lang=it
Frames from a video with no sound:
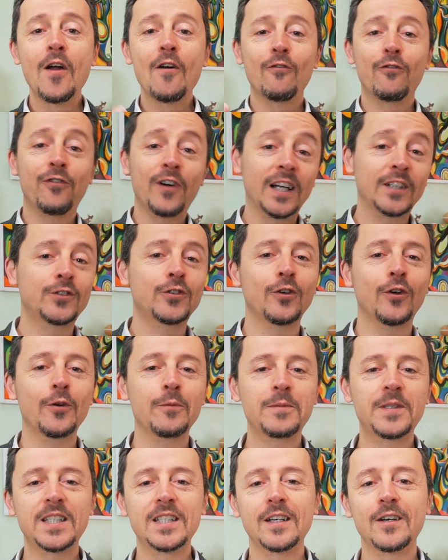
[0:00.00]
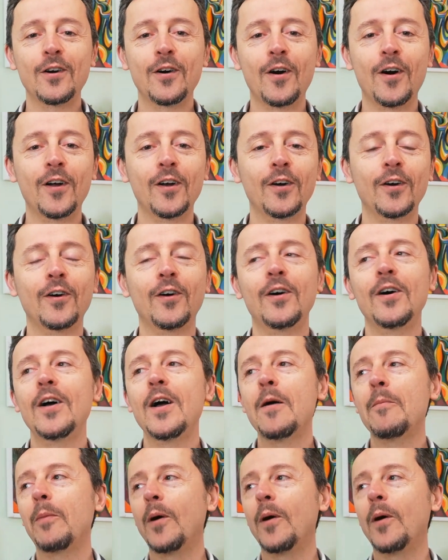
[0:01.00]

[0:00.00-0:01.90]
Faccio lo psicologo,